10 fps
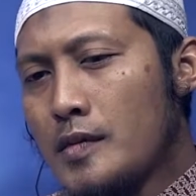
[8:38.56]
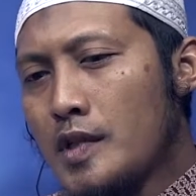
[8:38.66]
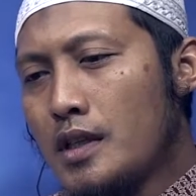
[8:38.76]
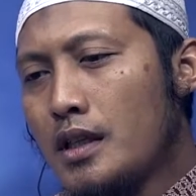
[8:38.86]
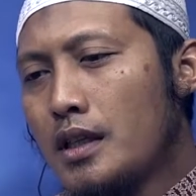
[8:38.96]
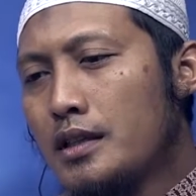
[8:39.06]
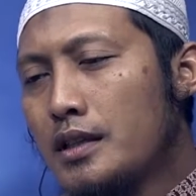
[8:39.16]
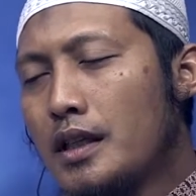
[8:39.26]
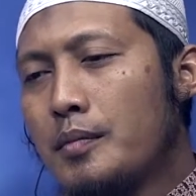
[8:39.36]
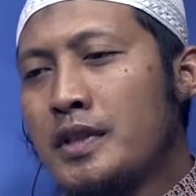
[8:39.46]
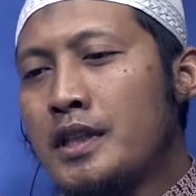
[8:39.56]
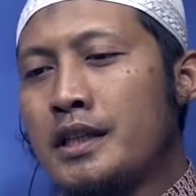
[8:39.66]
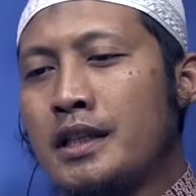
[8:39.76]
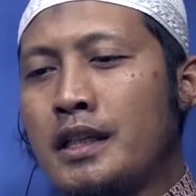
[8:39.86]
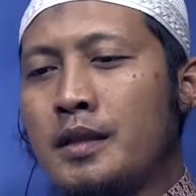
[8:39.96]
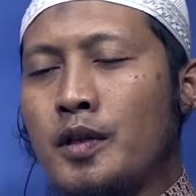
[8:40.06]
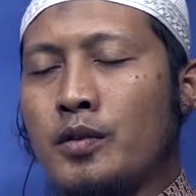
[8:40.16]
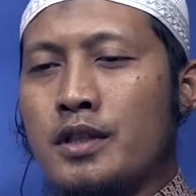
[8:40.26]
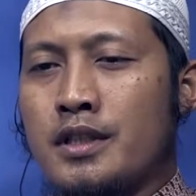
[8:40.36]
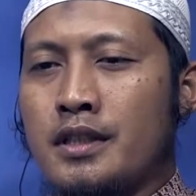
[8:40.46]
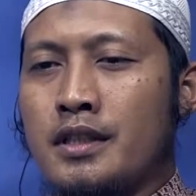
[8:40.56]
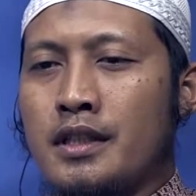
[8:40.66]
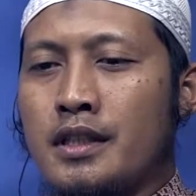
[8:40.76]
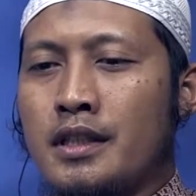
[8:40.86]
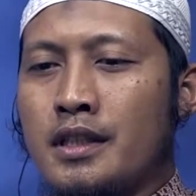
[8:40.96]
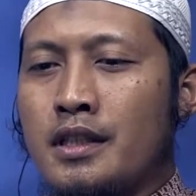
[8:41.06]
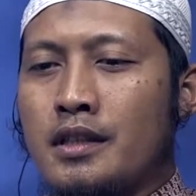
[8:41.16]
ya tidak menyadari bahwasanya